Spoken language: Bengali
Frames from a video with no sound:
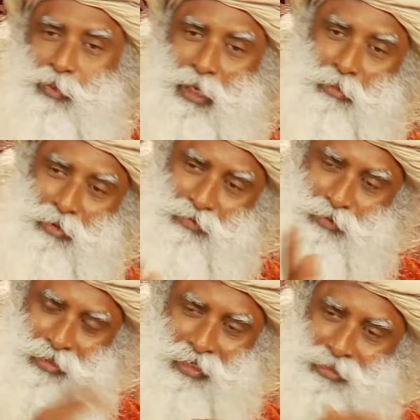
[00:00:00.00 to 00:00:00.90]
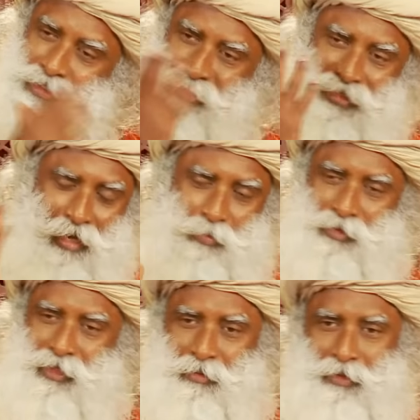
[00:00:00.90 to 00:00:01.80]
তবে তার আগেও অনেক কিছু
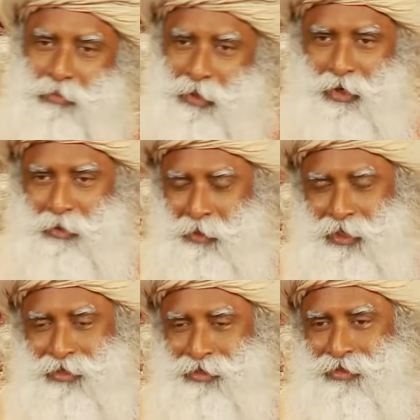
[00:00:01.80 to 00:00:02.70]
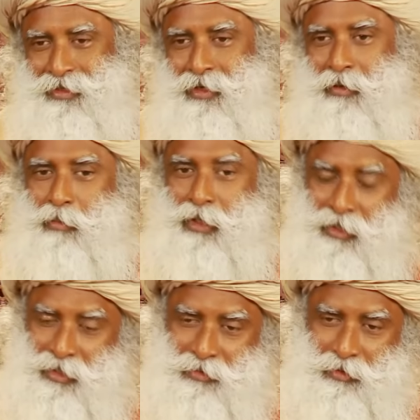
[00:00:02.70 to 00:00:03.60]
ঘটে যা আমার ঊর্ধ্বে ছিল
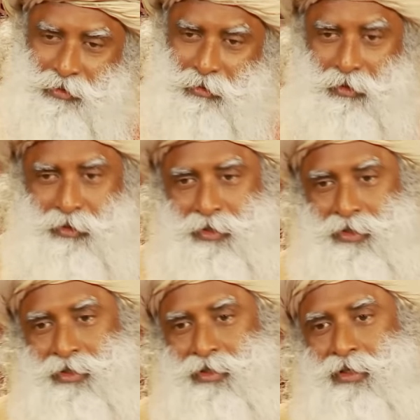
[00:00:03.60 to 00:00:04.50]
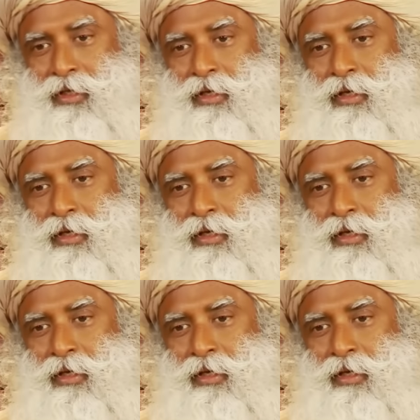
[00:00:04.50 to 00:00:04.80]
কিন্তু সেটা সচেতন ছিল